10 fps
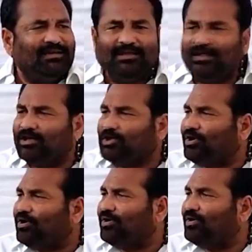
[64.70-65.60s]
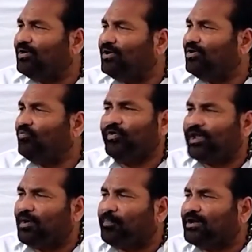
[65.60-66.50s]
నేనేదో
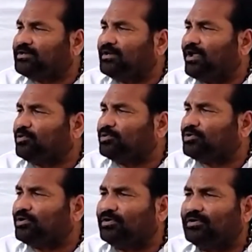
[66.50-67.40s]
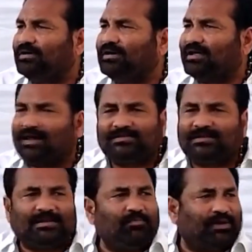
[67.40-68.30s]
వేరే పార్టీ నాయకులతో
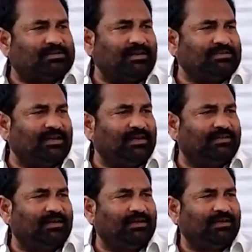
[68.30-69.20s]
రహస్య సంభాషణలు చేయలేదే